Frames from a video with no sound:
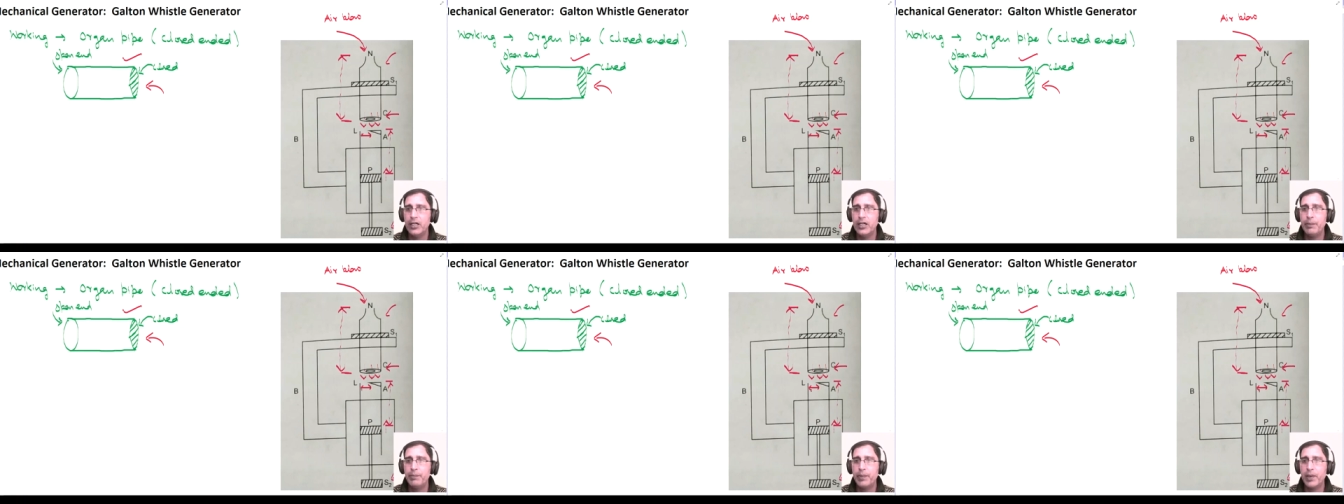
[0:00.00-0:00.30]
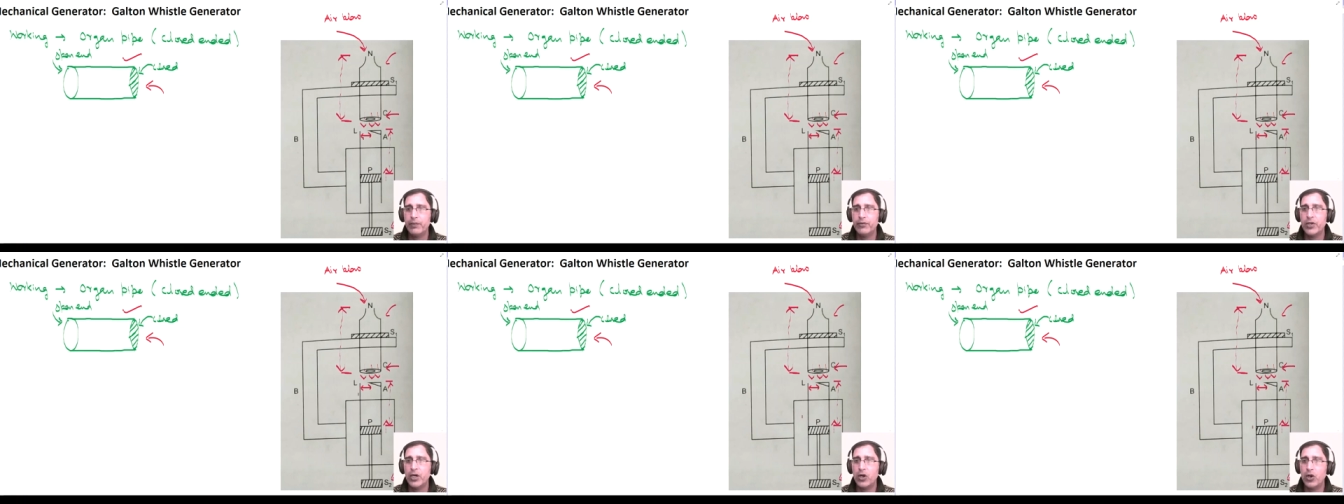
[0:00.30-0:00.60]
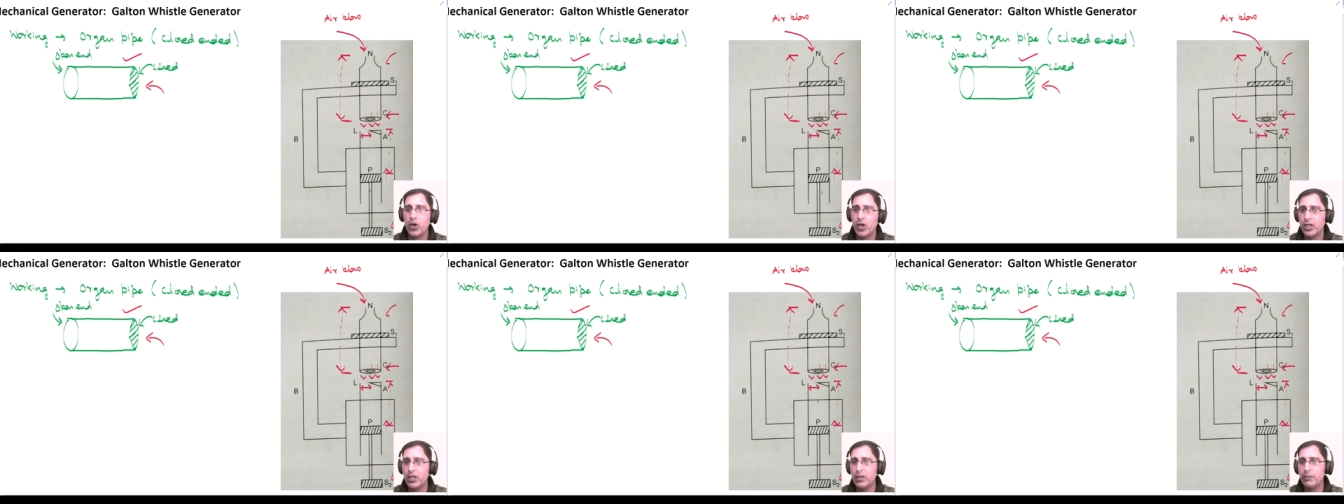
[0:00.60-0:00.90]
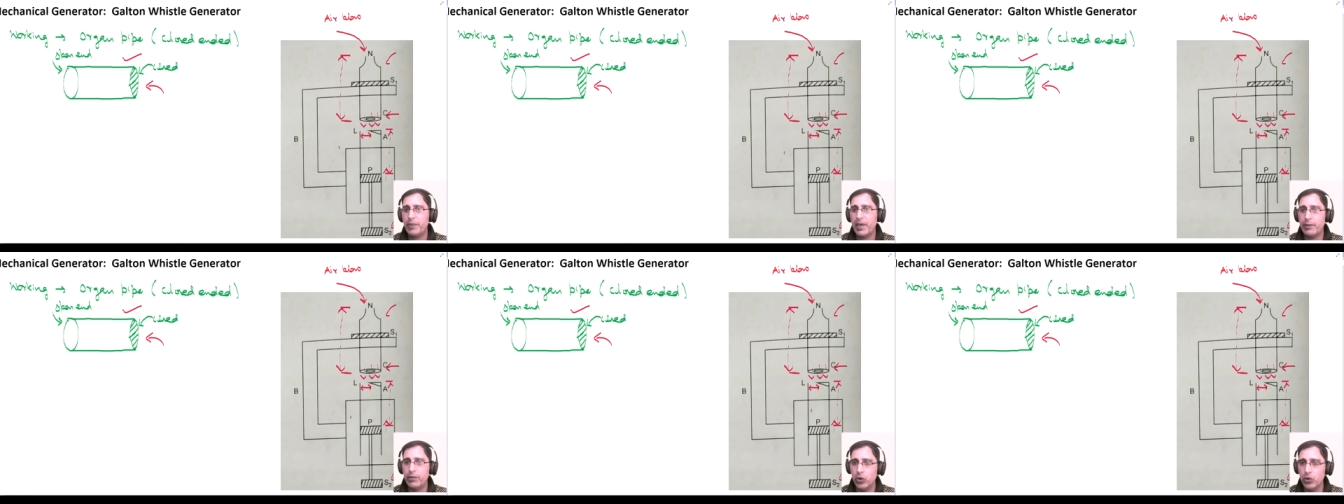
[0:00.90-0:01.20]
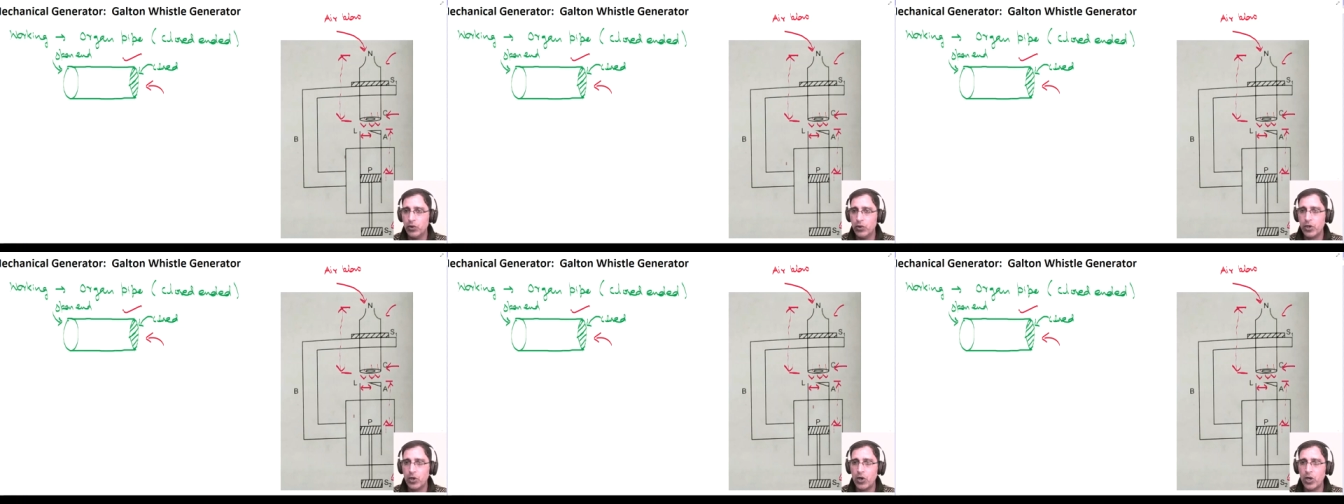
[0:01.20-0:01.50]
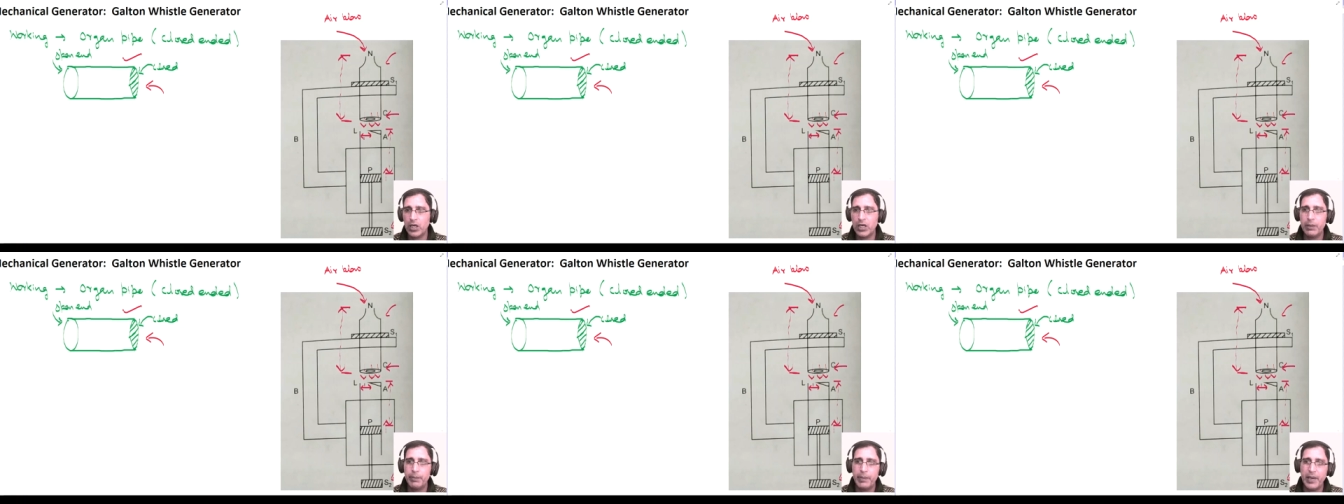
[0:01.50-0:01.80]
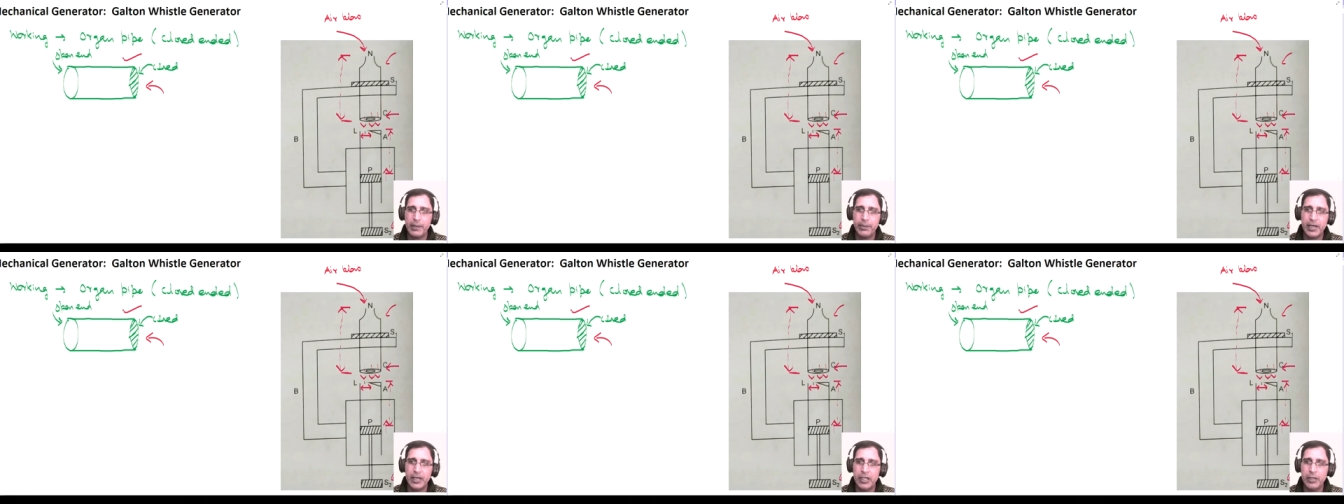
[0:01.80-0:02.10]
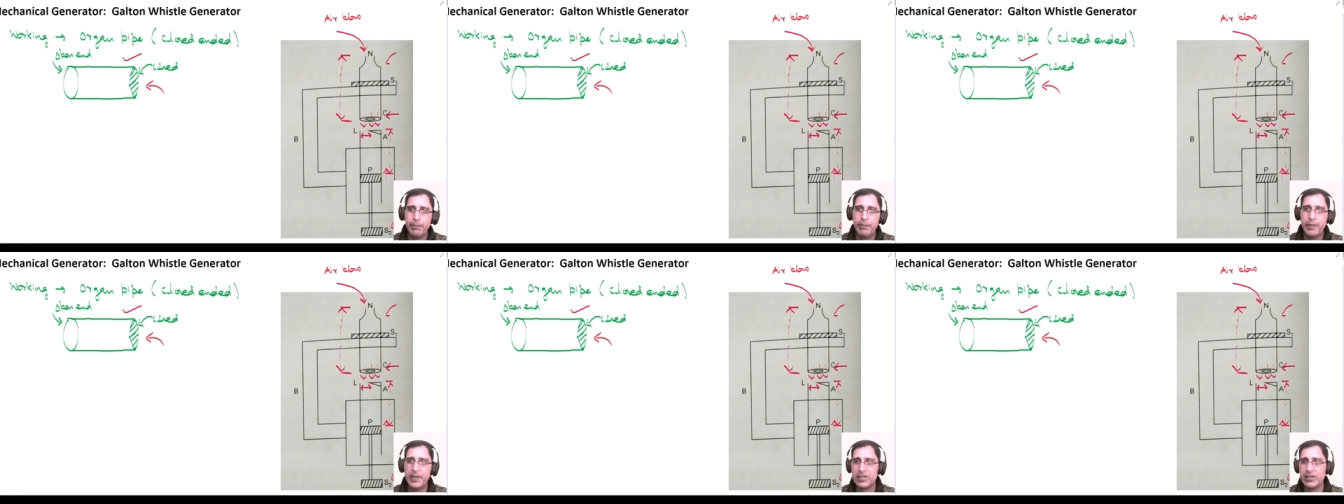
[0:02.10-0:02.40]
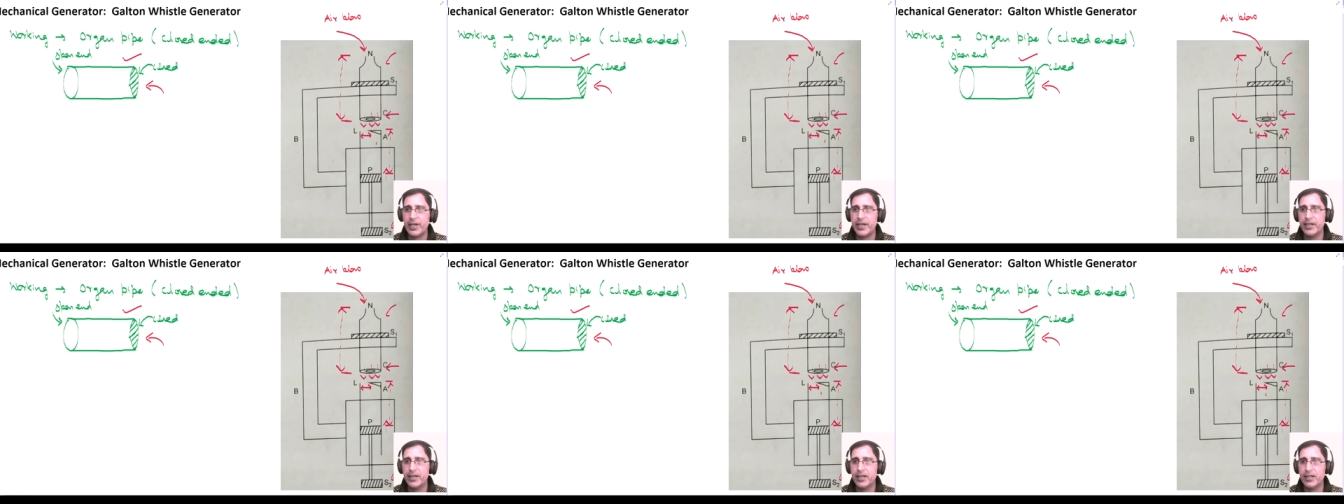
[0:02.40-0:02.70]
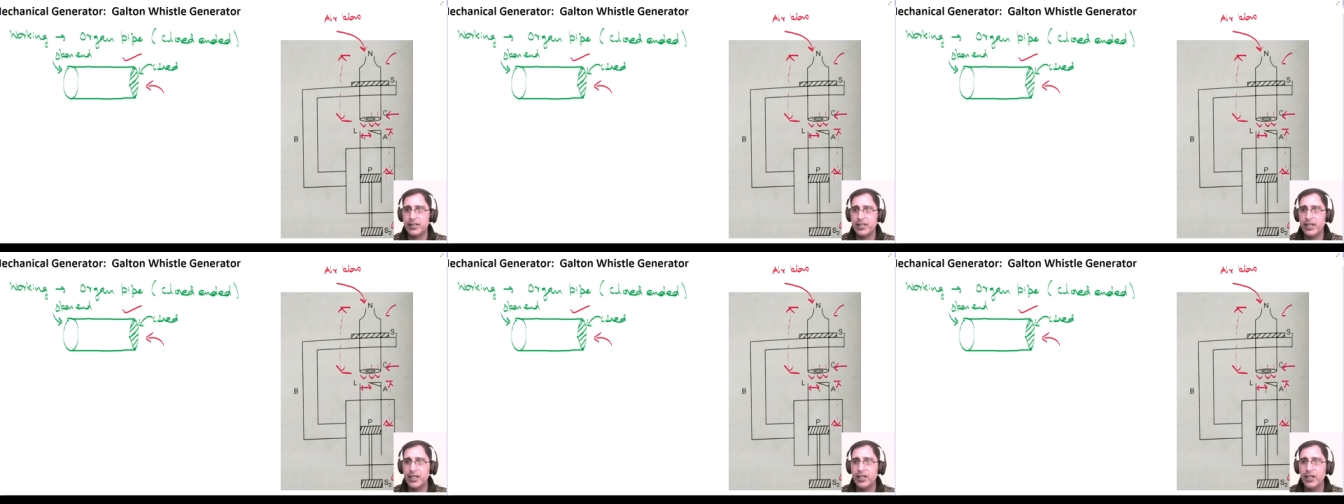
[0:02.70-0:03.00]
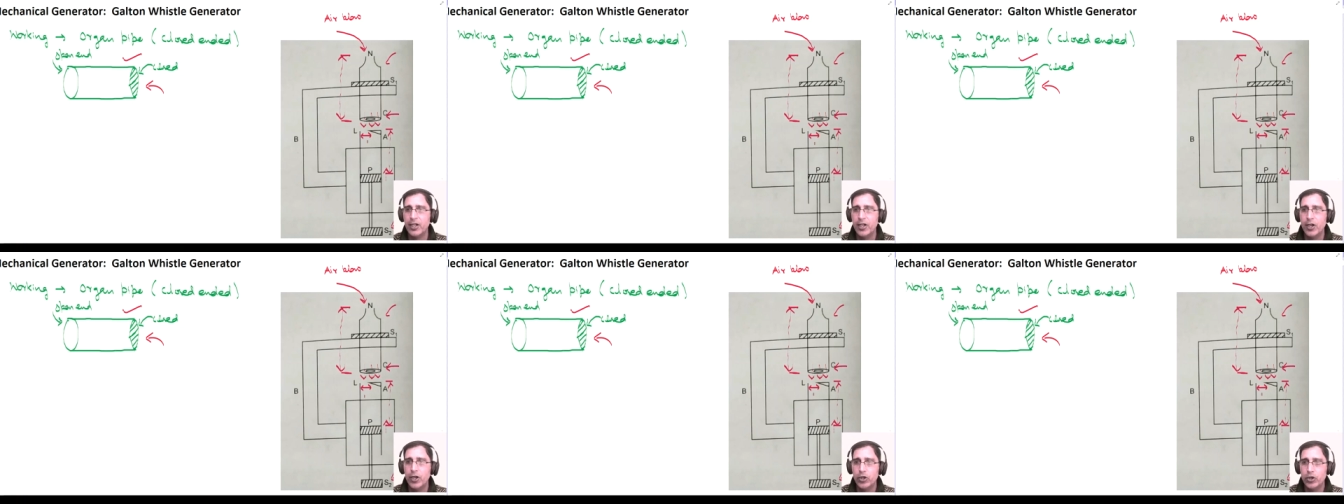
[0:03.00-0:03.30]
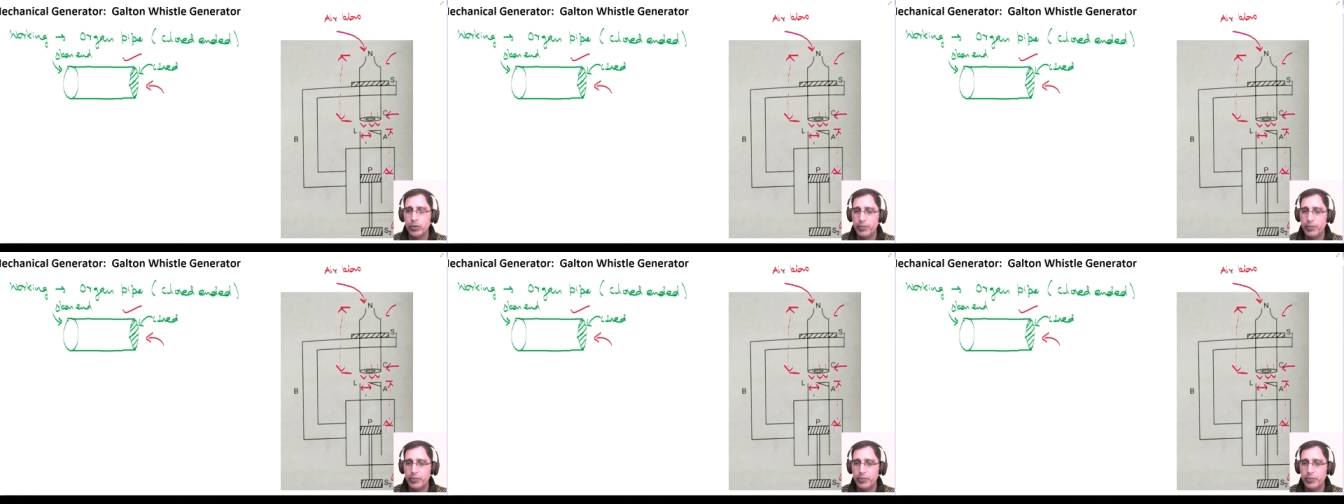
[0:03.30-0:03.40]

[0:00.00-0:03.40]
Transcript: लिप ऑफ द ऑर्गन पाइप लोअर ऑर्गन पाइप की लिप पे स्ट्राइक करते हैं